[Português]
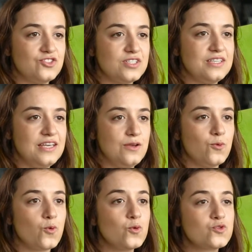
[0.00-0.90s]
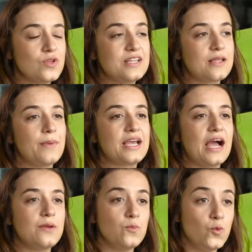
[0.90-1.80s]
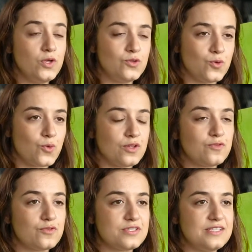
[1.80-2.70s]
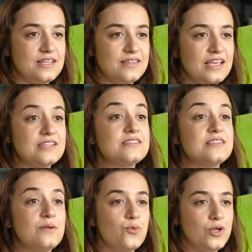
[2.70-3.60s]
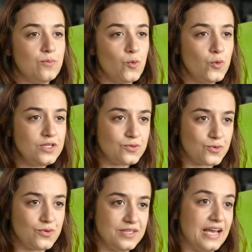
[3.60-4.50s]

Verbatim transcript: de que o custo ele também cai muito quando você tem que distribuir muito,